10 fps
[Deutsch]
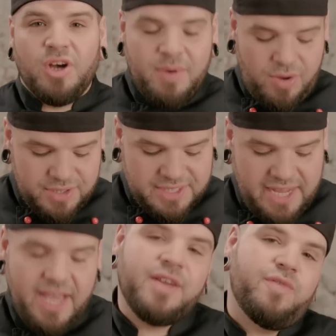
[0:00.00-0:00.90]
Tomahawk
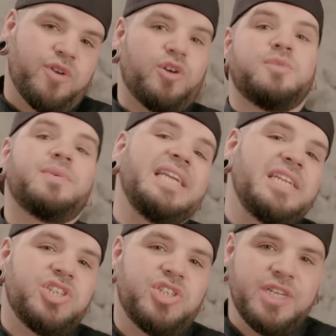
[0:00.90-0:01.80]
Steak wird aus dem
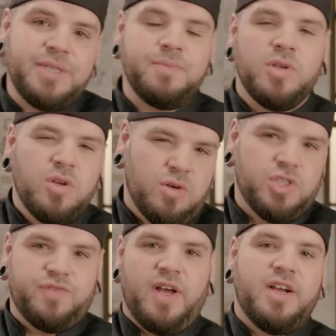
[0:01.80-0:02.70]
Rind geschnitten
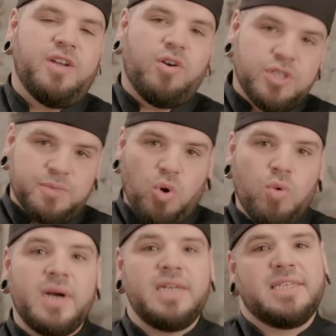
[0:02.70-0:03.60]
und zwar genau aus dem
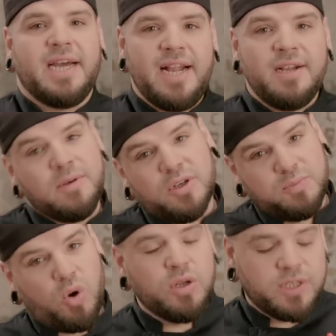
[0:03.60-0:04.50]
oberen Teil, aus
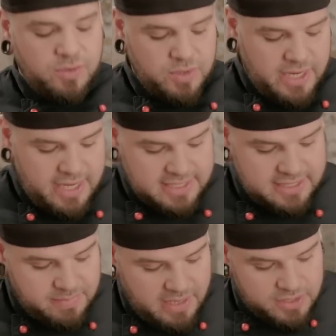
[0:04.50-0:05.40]
dem Entrecot-Teil. Das
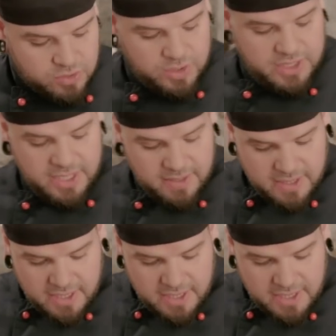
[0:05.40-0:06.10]
sieht man ganz gut hier.